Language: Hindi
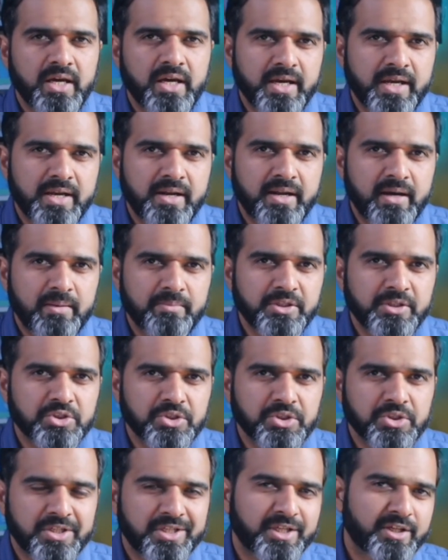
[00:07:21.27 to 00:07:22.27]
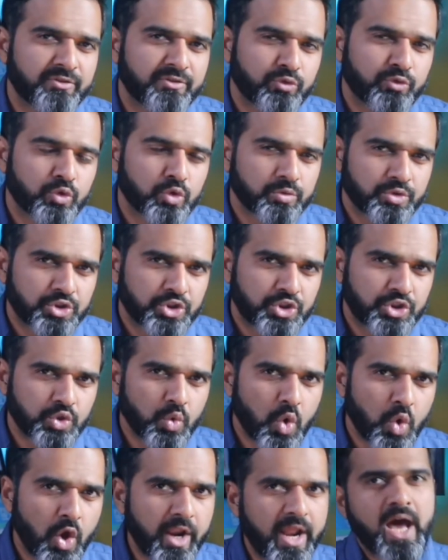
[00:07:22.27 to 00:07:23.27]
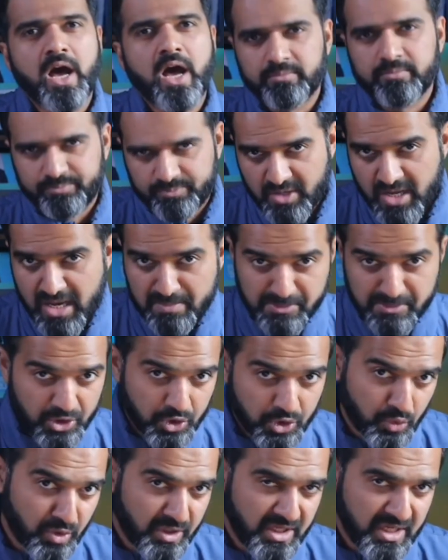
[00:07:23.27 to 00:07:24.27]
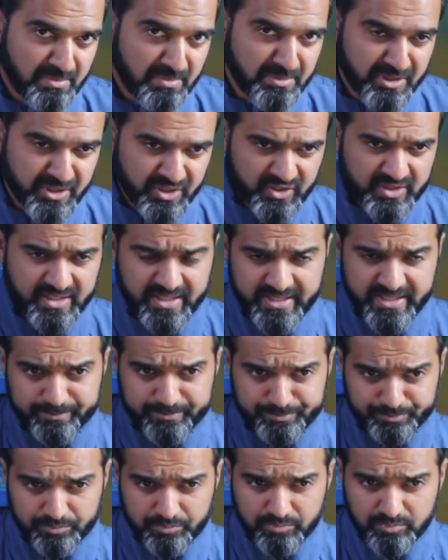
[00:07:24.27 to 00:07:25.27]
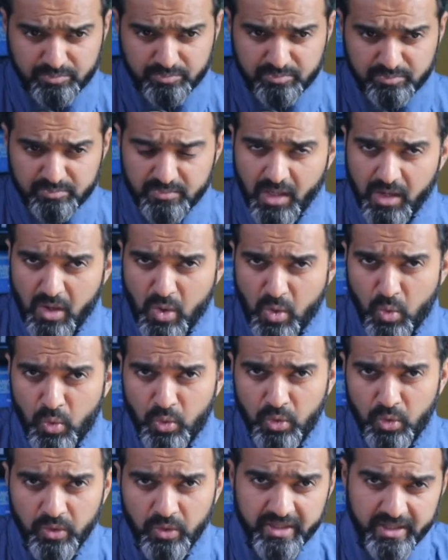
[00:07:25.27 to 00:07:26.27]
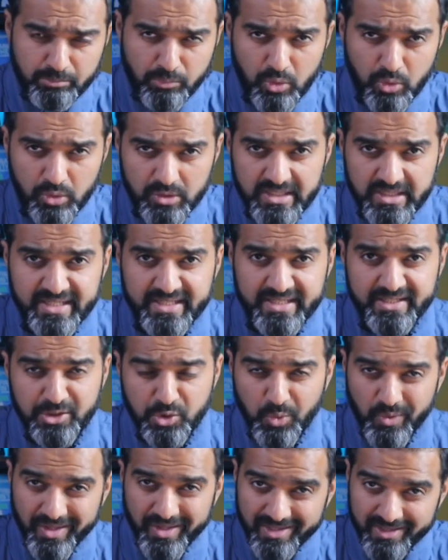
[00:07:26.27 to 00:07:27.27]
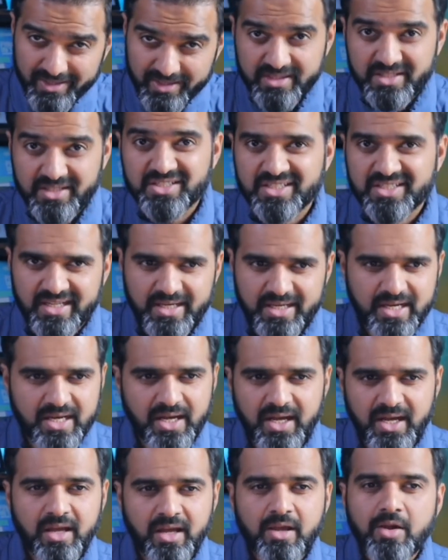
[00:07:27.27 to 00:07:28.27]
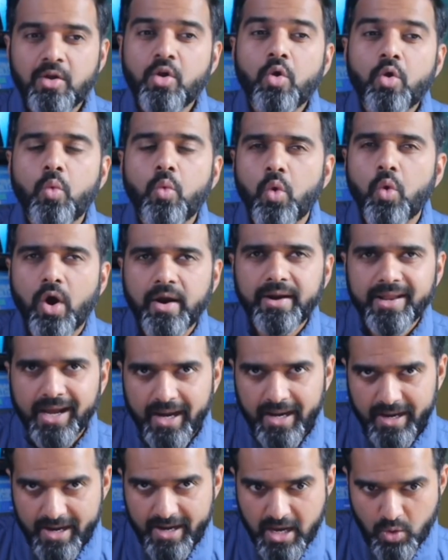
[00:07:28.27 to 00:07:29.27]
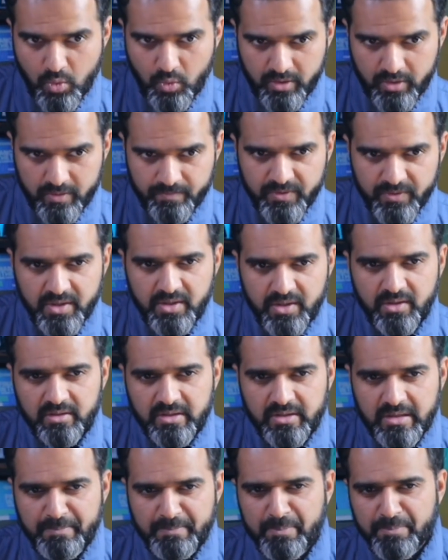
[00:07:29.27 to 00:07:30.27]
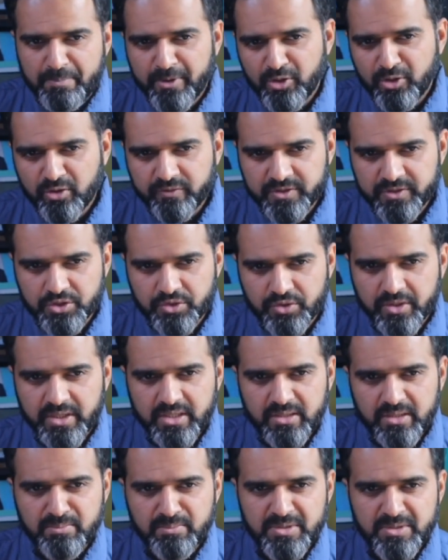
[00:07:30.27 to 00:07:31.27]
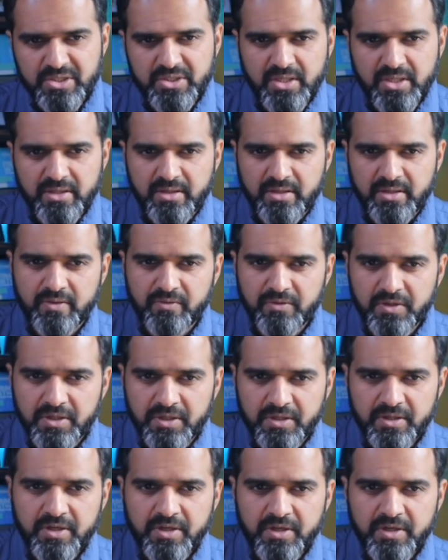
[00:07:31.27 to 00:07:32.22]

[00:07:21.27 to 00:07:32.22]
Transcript: नामी जो है वो शिवोना नामी जो उनकी एक मिनिस्टर हैं उन्होंने मोदी के ट्वीट के नीचे लिखा वॉट अ क्लाउन द पपेट ऑफ इसराइल मिस्टर नरेंद्र